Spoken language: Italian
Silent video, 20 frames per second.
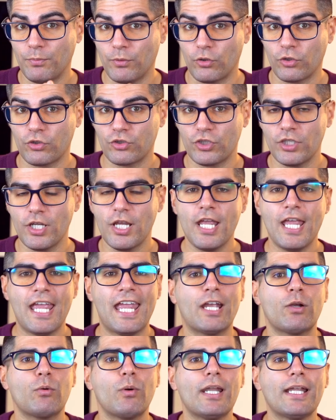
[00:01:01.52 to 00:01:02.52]
porci
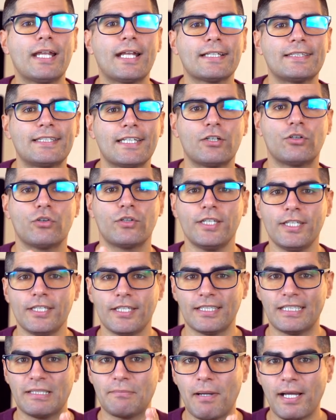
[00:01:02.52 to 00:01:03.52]
e quale
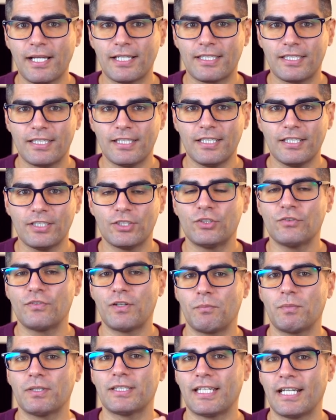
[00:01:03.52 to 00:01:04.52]
categorie di macchine
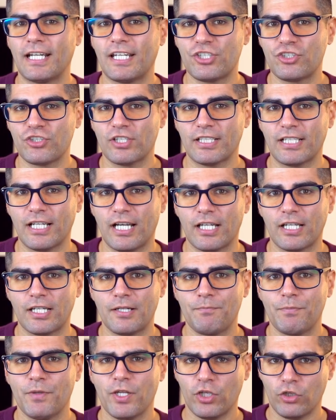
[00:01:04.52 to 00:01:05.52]
dovremmo andare a ricercare,
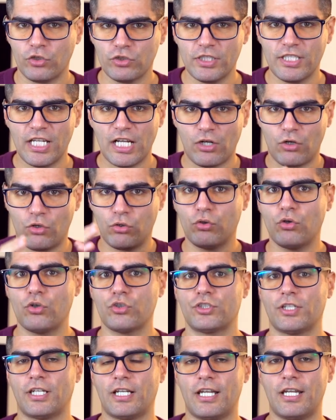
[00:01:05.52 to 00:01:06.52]
così da
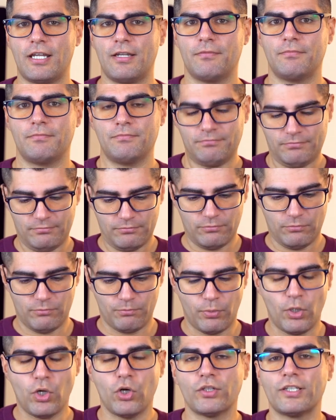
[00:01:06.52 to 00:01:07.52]
conoscerle un
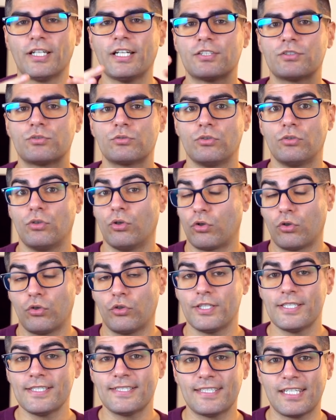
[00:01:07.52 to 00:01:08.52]
po' nel loro
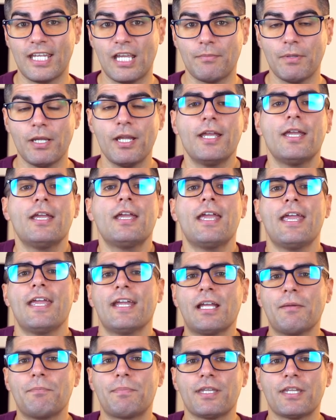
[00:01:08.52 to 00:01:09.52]
insieme e
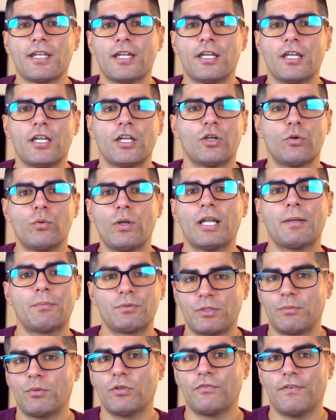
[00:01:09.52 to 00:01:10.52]
capire quelle che
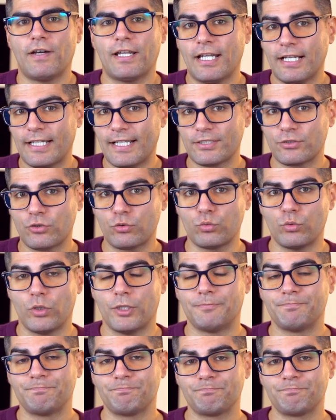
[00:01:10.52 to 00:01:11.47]
potrebbero fare al caso tuo.